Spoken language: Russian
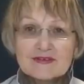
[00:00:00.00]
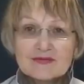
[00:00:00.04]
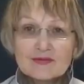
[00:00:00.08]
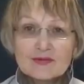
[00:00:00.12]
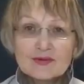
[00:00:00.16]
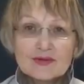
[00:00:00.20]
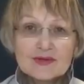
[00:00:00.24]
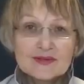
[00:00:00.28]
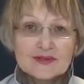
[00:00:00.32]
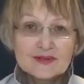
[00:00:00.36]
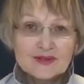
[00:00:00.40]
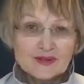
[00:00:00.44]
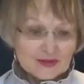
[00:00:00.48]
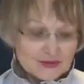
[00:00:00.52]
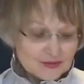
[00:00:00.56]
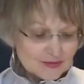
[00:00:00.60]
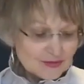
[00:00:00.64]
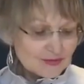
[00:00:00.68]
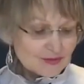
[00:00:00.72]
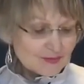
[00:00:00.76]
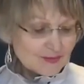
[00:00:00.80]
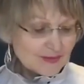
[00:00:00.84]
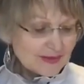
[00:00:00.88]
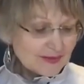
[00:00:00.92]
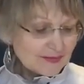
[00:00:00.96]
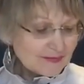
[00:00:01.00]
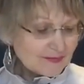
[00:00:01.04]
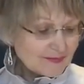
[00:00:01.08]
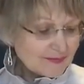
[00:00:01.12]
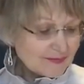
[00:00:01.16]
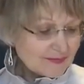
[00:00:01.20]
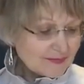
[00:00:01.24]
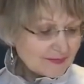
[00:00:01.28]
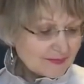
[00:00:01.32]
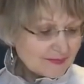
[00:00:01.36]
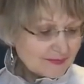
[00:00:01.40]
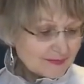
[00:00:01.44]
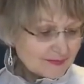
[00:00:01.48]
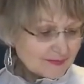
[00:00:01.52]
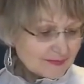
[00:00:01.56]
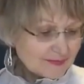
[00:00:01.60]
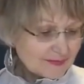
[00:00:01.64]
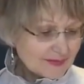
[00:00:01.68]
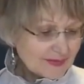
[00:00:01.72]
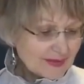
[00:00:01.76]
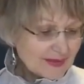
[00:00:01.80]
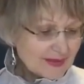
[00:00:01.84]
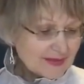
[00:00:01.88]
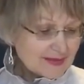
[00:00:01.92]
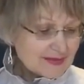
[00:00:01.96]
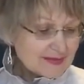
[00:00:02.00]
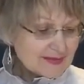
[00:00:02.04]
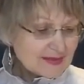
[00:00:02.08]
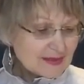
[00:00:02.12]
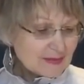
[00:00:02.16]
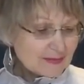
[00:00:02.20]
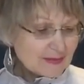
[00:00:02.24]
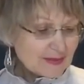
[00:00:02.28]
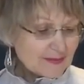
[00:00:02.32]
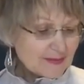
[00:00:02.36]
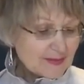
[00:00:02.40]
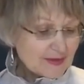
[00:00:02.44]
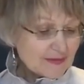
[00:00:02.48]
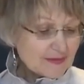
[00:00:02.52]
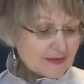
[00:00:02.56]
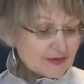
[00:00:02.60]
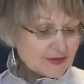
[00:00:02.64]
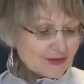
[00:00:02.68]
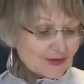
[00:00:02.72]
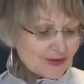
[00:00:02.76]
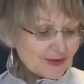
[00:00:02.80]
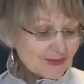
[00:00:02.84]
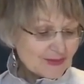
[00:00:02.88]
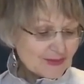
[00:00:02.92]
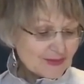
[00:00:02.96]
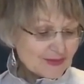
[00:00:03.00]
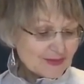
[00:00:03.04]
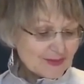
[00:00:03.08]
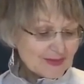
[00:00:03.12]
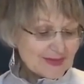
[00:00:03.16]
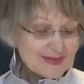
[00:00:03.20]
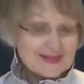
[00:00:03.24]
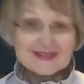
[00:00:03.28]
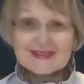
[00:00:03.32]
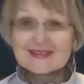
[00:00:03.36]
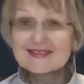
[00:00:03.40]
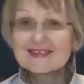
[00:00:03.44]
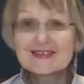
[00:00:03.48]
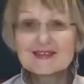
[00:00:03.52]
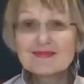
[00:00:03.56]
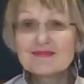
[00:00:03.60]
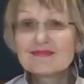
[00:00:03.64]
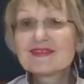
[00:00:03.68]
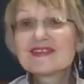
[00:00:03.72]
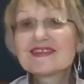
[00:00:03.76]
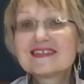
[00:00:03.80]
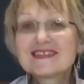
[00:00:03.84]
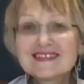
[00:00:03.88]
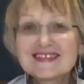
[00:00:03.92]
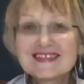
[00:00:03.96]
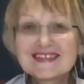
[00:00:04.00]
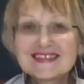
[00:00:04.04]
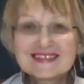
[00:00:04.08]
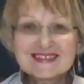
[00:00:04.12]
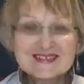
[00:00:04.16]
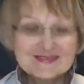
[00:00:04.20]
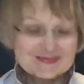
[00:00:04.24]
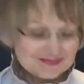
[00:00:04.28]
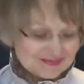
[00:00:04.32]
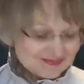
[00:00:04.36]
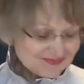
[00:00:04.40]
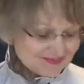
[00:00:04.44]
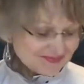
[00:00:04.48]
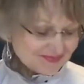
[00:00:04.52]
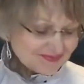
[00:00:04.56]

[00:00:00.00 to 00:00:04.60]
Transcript: его линия судьбы. Это самое первое, что я буду смотреть именно здесь.